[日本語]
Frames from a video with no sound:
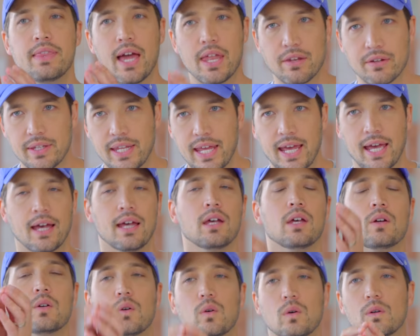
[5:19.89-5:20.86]
なの
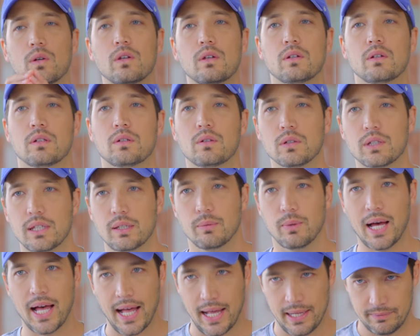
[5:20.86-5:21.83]
でこういう時
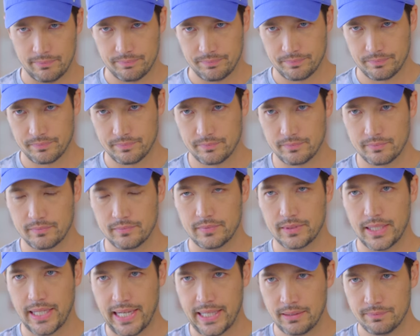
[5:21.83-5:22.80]
は
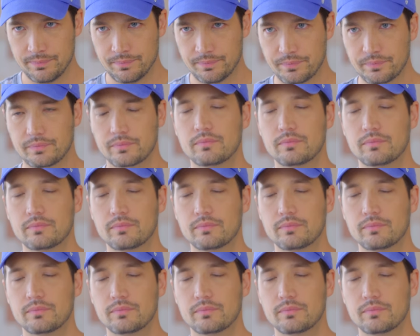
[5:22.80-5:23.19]
ね、